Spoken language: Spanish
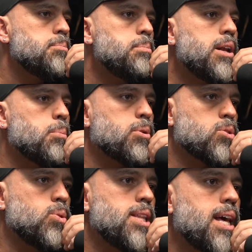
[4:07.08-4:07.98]
mil
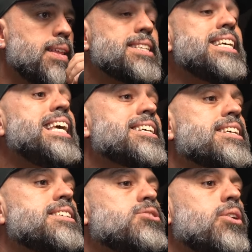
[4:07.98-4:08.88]
oportunidades y
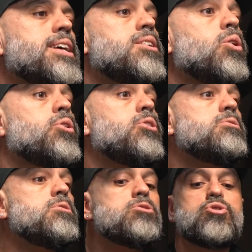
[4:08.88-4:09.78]
esas historias luego
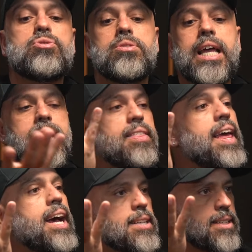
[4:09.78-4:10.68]
nos dan
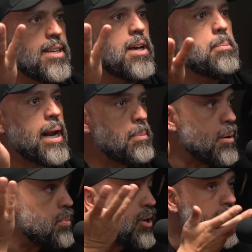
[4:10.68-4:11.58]
ideas para
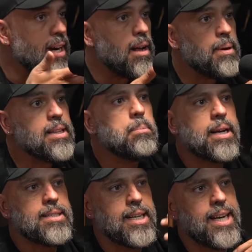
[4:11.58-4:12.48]
proponerle a la banda
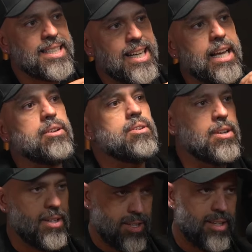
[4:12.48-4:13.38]
para hacer en el escenario.
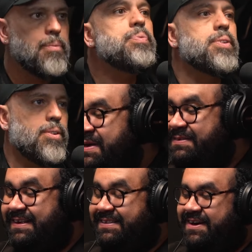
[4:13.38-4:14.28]

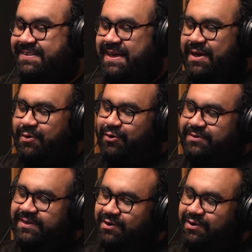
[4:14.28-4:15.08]
Sabes que en cuestión